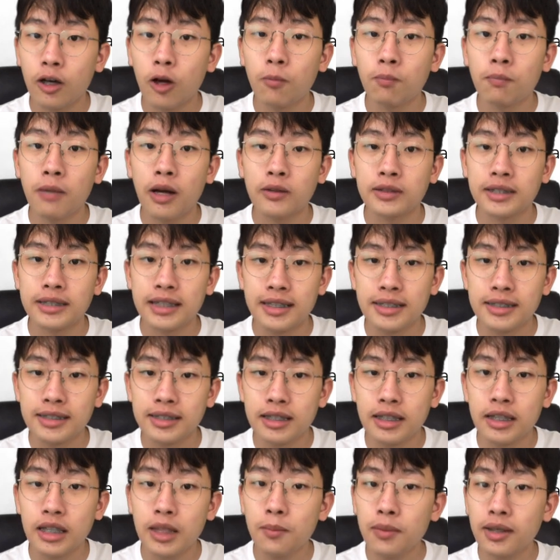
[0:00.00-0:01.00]
คอมเพลซิก
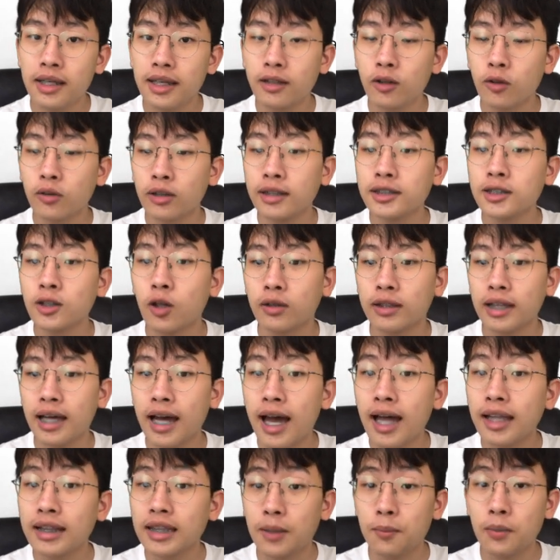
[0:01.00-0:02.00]
ที่มีฤทธิ์ของทั้งสองธา
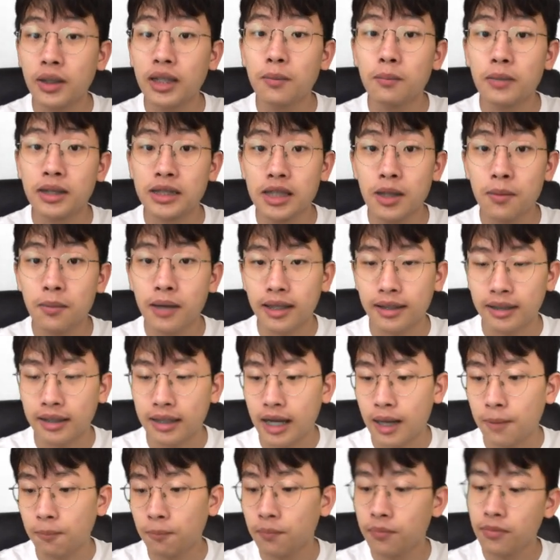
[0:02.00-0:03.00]
ตุแต่ไม่ได้มาเชื่อมกันค
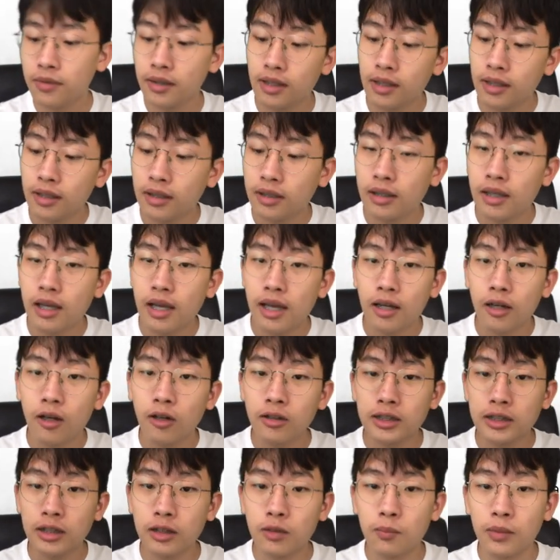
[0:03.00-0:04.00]
รับก็
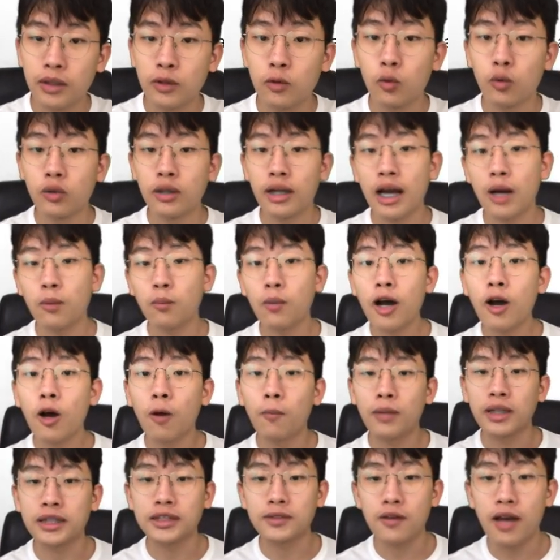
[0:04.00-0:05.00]
จะมาดูนะครับว่าคอม
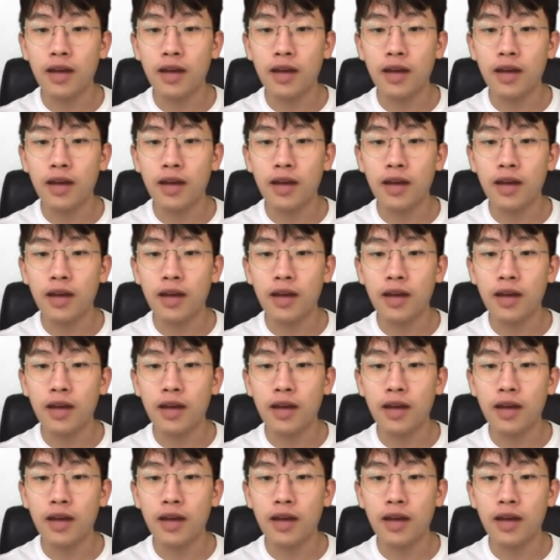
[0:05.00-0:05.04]
เพล็กซ์ไฟ